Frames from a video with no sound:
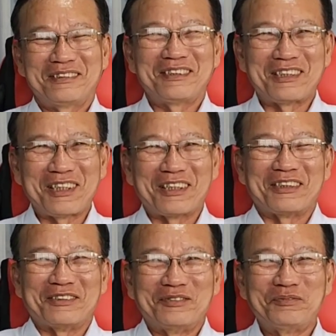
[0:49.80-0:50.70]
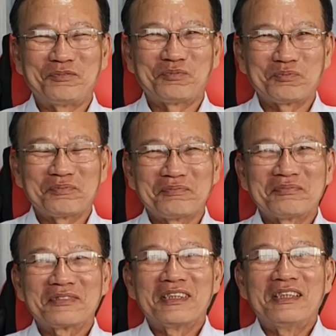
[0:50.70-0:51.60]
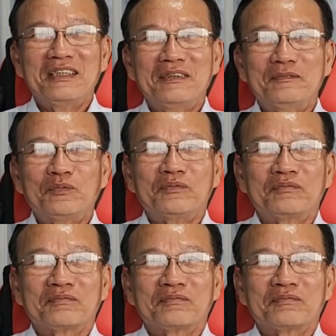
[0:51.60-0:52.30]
rồi. Yeah. Dạ. rồi mời anh à,